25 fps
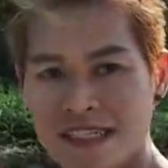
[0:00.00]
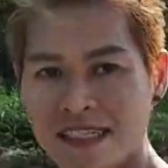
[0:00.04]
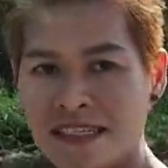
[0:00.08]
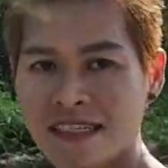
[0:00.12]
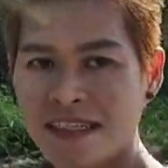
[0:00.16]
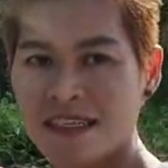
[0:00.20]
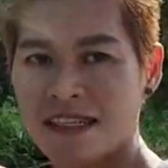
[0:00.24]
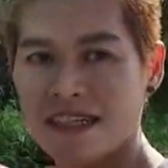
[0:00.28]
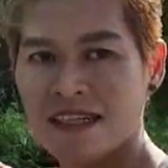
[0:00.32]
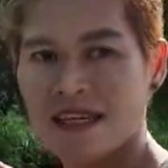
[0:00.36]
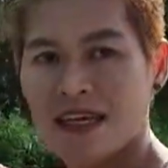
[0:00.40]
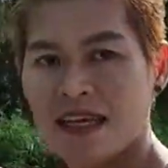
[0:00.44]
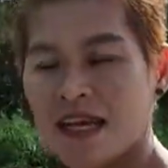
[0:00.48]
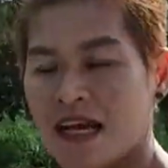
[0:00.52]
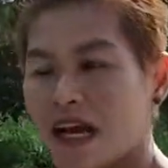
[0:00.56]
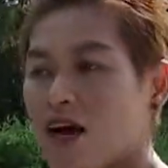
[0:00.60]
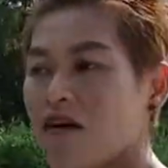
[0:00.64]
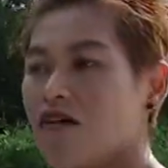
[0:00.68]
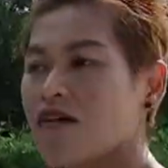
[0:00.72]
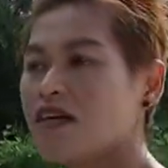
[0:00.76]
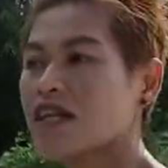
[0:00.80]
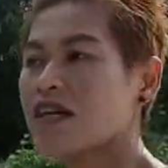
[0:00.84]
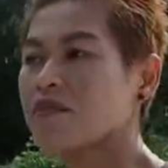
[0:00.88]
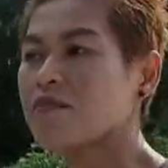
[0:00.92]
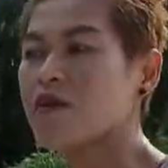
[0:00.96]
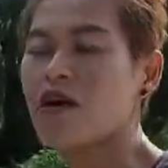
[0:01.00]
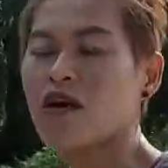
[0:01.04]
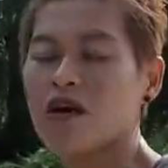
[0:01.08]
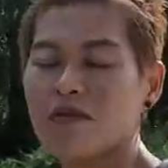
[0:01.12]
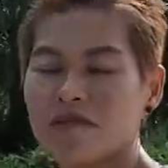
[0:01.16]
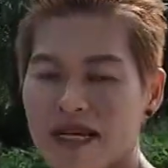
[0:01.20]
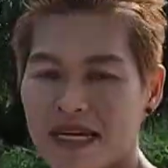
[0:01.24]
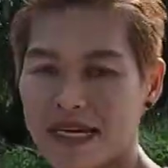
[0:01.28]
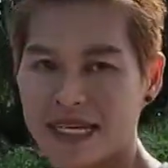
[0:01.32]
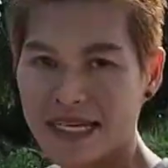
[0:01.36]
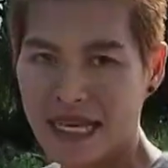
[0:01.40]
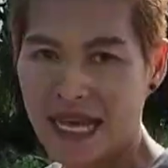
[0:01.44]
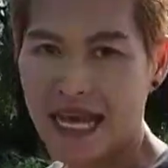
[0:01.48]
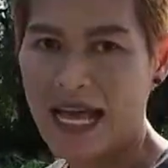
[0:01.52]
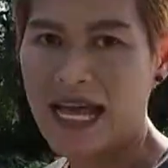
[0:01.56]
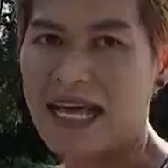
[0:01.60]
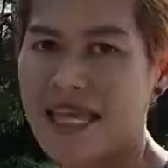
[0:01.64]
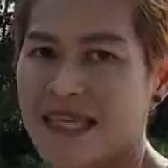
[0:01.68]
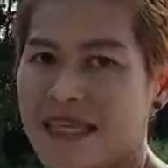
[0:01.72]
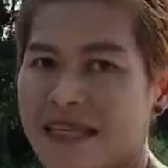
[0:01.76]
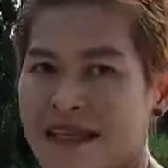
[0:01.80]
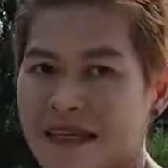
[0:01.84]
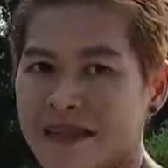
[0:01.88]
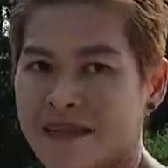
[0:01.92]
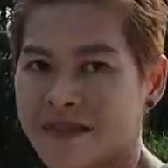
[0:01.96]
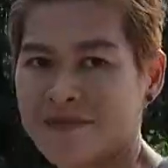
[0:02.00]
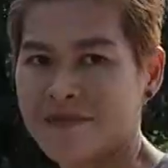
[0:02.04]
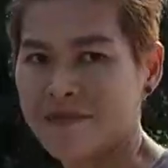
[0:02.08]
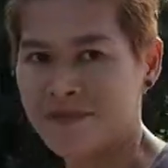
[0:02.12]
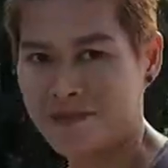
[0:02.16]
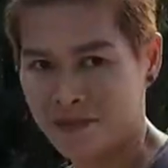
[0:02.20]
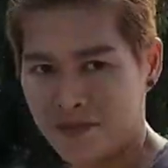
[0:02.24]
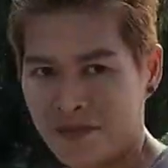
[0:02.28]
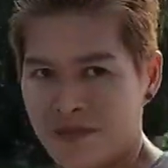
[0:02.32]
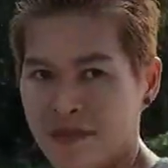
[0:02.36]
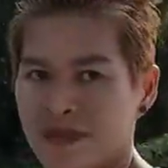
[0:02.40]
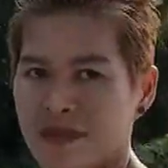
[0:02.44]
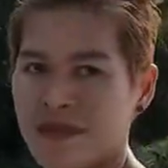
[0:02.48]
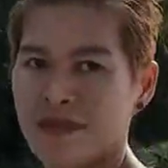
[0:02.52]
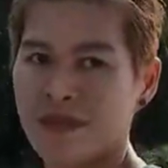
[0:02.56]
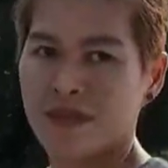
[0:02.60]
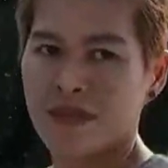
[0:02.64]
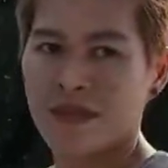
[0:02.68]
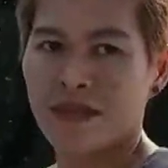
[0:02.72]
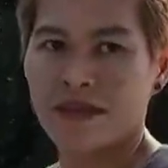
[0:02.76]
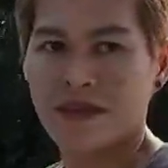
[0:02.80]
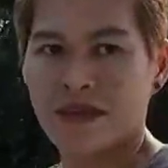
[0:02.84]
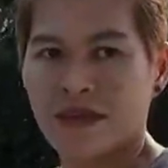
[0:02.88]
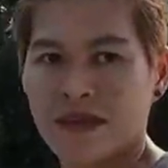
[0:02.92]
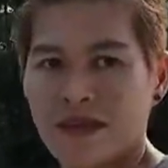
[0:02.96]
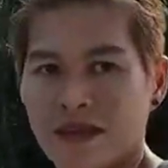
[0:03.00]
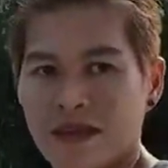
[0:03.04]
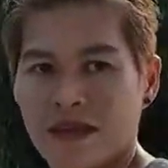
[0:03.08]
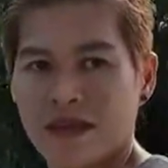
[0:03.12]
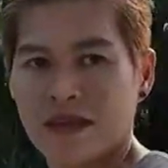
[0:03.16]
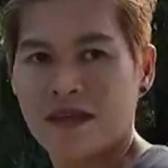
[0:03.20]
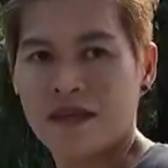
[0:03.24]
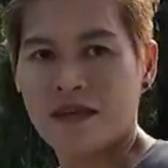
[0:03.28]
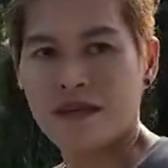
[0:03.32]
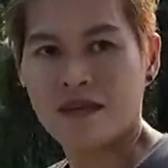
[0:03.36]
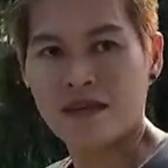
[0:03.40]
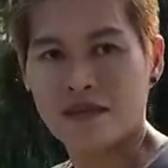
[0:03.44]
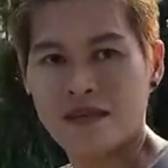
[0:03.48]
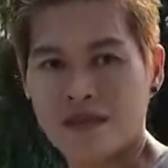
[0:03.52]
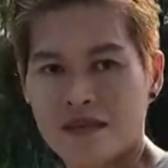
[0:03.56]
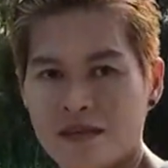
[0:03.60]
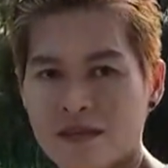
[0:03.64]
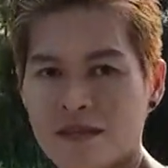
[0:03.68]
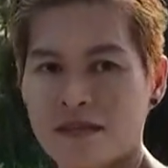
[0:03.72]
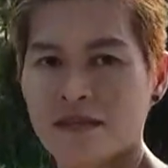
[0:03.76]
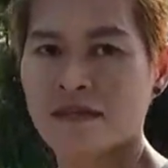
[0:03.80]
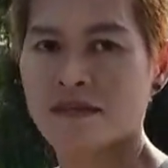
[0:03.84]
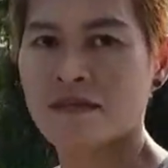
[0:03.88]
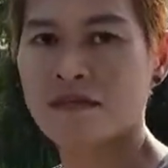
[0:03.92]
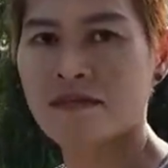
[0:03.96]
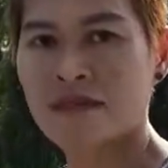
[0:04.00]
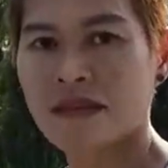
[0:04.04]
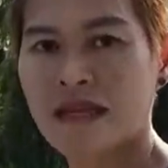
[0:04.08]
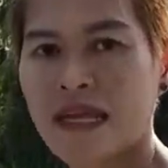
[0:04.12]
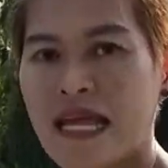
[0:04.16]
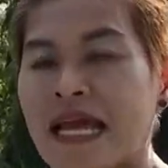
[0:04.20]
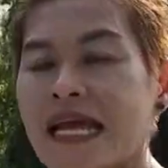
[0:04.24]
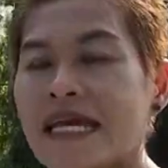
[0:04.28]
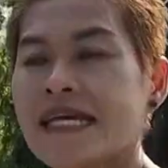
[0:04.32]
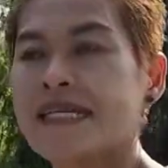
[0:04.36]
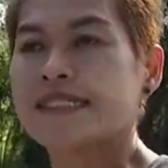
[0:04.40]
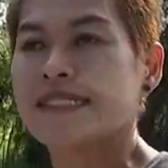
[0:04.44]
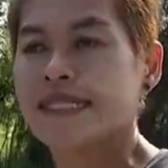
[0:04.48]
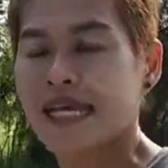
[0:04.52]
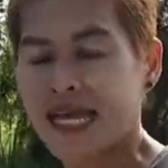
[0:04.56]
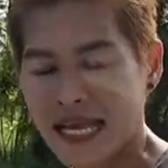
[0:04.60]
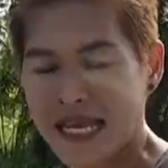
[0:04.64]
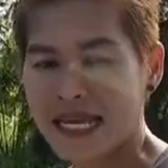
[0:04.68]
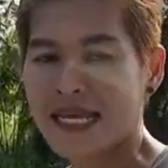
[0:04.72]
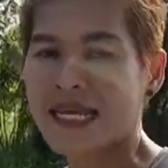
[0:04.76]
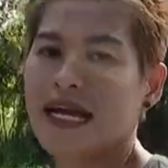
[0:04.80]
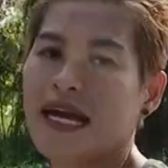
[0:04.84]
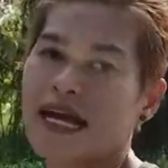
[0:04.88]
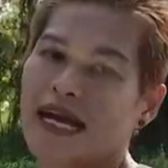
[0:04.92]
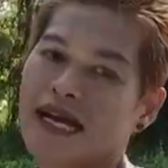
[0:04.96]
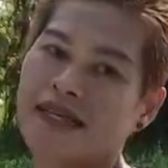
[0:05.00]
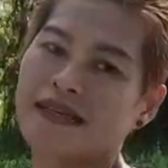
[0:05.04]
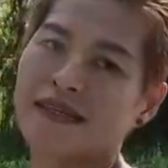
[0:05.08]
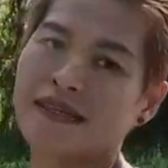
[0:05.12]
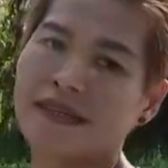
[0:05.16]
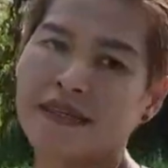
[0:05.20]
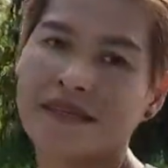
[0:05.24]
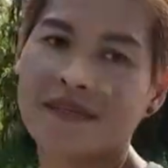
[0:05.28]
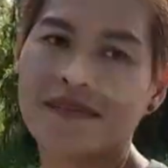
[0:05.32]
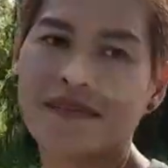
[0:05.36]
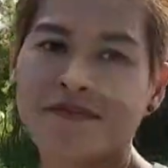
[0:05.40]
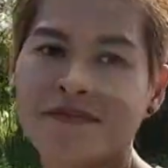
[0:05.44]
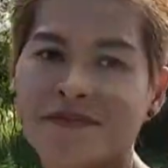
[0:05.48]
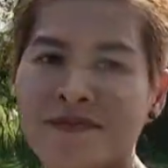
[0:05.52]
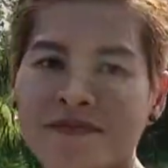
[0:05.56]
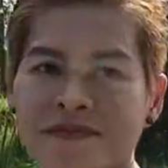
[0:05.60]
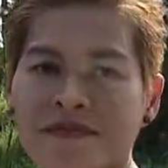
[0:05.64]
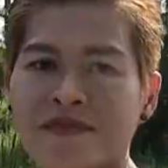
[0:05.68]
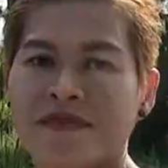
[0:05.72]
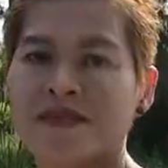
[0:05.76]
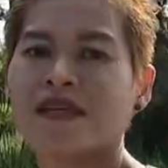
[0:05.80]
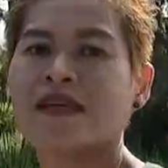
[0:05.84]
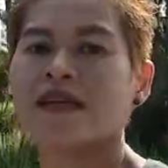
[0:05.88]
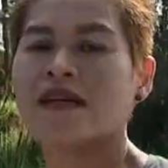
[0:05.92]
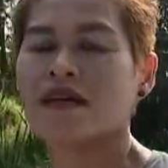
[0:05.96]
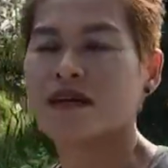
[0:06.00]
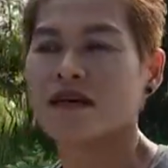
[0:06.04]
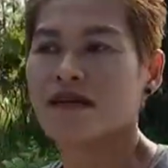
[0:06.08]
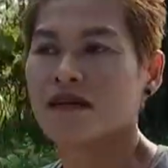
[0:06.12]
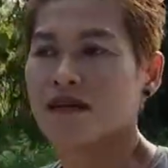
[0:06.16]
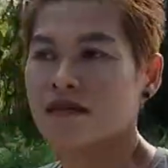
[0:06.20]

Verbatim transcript: อเขาก็เลยมาอกำลังกายแปลว่าเราก็เห็นข้อดีของการวิ่งจากเขาเนี่ยแหละเป็นหลักฐานเลย